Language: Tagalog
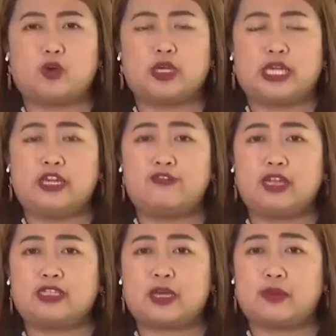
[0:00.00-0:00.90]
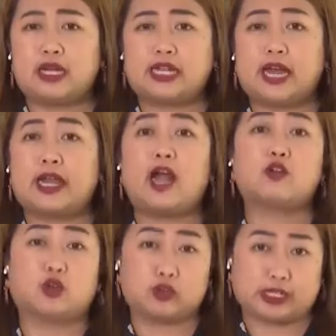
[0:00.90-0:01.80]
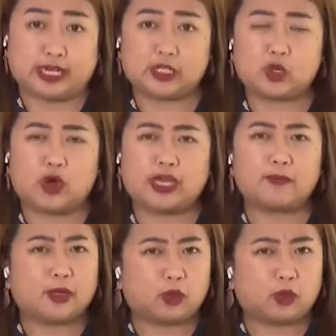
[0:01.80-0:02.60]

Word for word: no, even sa mga nakaraang Kongreso ay